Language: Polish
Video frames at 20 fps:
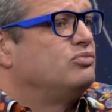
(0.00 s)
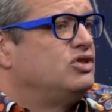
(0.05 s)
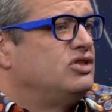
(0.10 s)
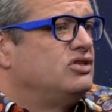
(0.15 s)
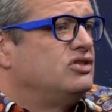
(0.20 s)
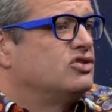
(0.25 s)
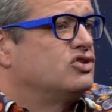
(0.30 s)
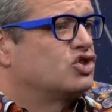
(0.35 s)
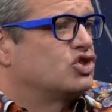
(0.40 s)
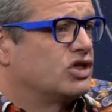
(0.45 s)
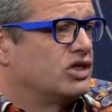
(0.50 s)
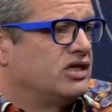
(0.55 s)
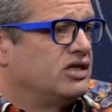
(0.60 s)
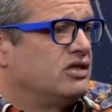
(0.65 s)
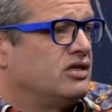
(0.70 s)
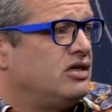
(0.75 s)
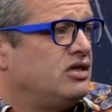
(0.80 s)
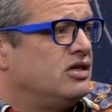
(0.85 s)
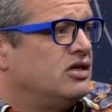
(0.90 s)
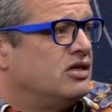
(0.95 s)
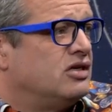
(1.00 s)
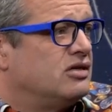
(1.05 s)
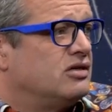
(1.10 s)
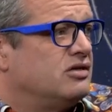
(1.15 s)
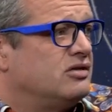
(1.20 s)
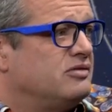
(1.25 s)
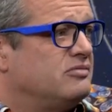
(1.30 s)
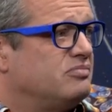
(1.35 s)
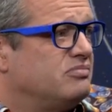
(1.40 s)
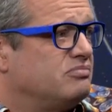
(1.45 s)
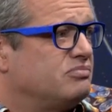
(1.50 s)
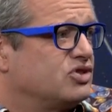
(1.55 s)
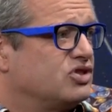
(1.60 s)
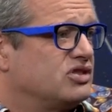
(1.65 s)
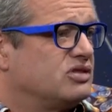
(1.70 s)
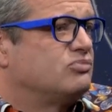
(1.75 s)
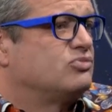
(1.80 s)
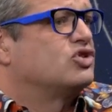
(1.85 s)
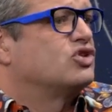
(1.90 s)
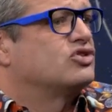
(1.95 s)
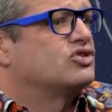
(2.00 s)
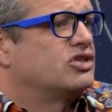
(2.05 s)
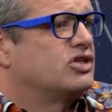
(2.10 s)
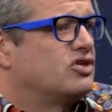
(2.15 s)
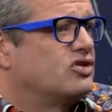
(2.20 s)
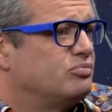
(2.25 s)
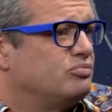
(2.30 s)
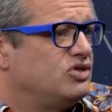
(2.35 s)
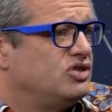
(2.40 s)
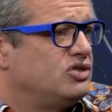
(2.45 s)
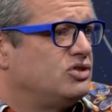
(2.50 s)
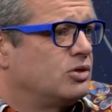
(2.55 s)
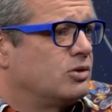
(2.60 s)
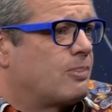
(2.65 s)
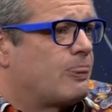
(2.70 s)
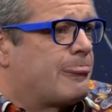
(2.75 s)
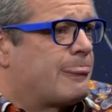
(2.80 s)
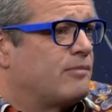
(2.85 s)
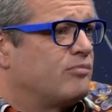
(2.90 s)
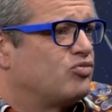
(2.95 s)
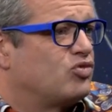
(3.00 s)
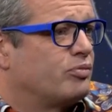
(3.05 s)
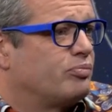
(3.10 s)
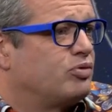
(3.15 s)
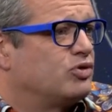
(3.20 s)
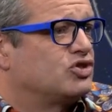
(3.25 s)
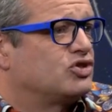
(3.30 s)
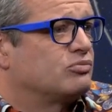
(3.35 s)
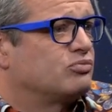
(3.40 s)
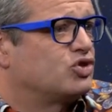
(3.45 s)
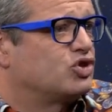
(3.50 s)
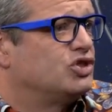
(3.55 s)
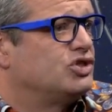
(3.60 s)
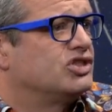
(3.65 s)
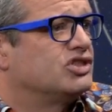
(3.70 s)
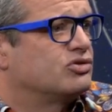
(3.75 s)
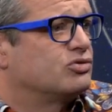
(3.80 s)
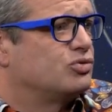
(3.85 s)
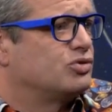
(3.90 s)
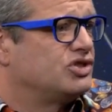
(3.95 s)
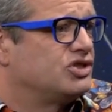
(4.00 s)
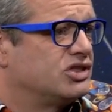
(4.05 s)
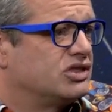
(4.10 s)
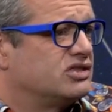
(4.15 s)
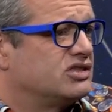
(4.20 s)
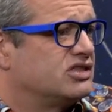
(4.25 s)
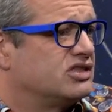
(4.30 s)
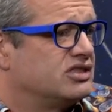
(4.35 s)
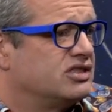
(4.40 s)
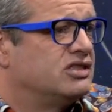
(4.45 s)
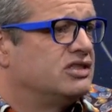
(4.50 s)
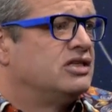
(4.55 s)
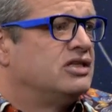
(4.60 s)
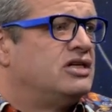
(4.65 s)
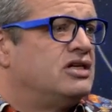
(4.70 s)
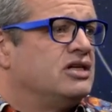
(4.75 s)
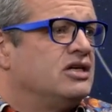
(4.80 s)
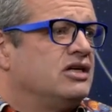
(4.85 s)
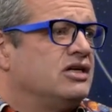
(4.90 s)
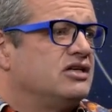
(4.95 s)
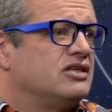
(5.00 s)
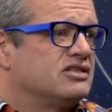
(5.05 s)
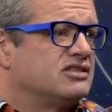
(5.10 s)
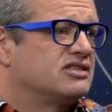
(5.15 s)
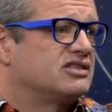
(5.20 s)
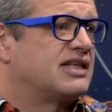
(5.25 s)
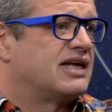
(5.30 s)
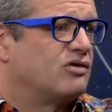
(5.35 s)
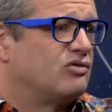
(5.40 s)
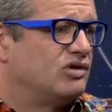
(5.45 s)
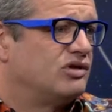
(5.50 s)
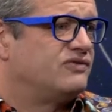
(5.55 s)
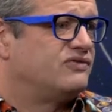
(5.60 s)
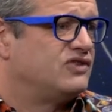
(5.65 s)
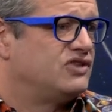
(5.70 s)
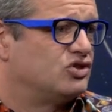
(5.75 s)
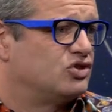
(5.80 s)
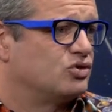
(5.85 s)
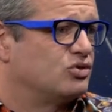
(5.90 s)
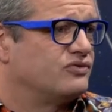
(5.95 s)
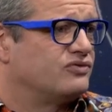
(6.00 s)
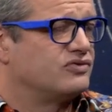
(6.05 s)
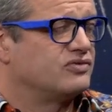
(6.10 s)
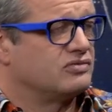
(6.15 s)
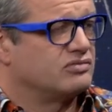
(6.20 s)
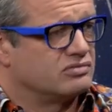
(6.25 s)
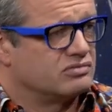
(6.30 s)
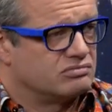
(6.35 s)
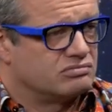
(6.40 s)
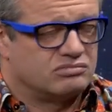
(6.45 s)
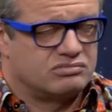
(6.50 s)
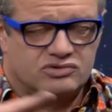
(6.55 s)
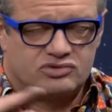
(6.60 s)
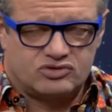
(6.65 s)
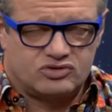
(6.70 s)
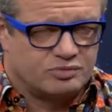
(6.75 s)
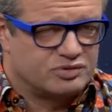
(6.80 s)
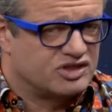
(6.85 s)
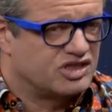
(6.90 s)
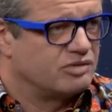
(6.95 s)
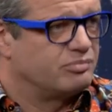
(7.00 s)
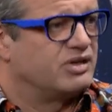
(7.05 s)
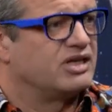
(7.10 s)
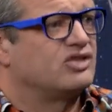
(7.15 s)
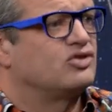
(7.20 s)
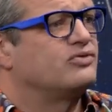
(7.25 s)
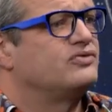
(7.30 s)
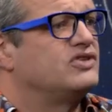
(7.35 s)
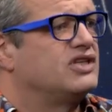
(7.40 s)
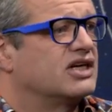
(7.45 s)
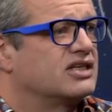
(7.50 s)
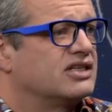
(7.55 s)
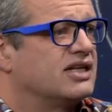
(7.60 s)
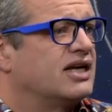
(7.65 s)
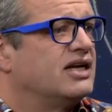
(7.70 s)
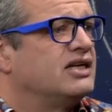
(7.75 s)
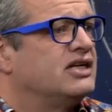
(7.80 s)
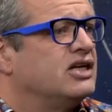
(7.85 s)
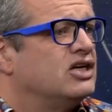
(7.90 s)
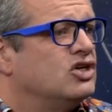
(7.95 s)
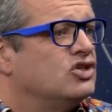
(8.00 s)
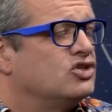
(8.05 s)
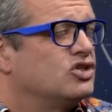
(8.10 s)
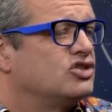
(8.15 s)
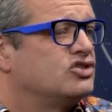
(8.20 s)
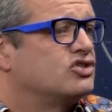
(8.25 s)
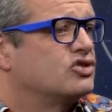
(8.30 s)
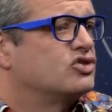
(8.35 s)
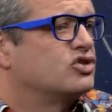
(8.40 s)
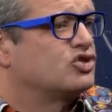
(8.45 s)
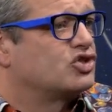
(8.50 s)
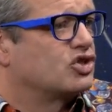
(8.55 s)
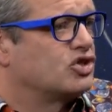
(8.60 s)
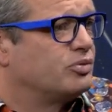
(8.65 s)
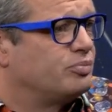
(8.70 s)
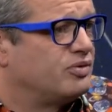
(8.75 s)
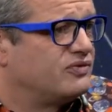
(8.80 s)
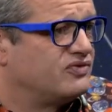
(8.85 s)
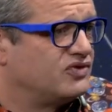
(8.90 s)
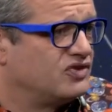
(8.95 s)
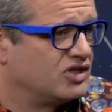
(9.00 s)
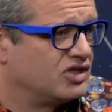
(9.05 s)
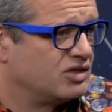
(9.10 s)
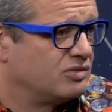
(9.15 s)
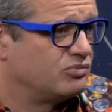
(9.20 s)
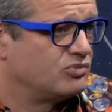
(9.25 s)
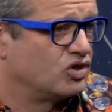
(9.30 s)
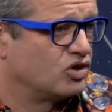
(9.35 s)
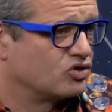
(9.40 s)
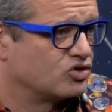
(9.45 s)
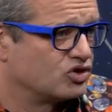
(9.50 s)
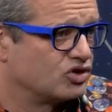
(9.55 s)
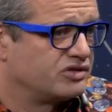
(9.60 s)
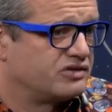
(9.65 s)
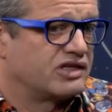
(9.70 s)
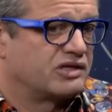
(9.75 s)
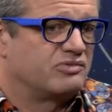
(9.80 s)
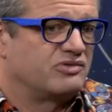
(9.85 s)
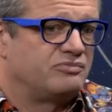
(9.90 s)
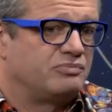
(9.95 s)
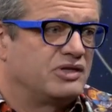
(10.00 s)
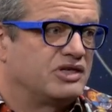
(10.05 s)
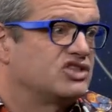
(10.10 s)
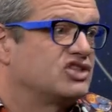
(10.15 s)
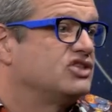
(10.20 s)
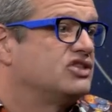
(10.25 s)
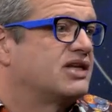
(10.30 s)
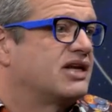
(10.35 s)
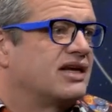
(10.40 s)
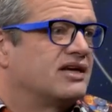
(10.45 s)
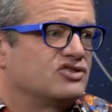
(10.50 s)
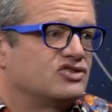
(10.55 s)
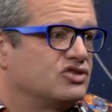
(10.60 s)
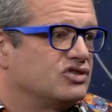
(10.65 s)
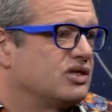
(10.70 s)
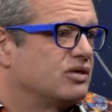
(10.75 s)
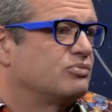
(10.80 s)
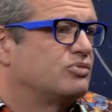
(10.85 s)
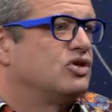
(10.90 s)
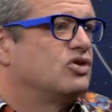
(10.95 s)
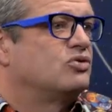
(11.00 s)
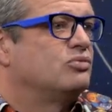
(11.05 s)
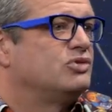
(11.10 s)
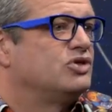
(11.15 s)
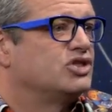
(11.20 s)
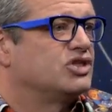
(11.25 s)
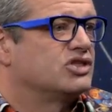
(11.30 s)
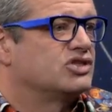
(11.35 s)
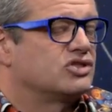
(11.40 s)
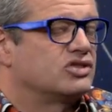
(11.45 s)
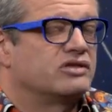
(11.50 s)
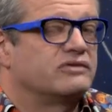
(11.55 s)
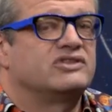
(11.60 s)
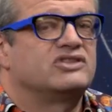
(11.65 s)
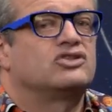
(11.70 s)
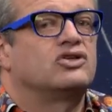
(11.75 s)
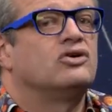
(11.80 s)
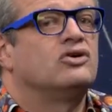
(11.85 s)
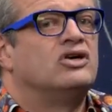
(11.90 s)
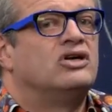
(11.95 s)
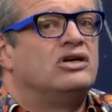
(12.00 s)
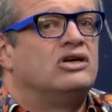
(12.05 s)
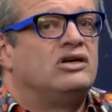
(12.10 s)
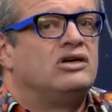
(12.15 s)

mi, że przy tym, co chcę robić, to poziom 30 tysięcy stałych widzów subskrybentów i tak dalej, to jest to, do czego powinienem dążyć jakby w pierwszej transzy tam kilku No więc to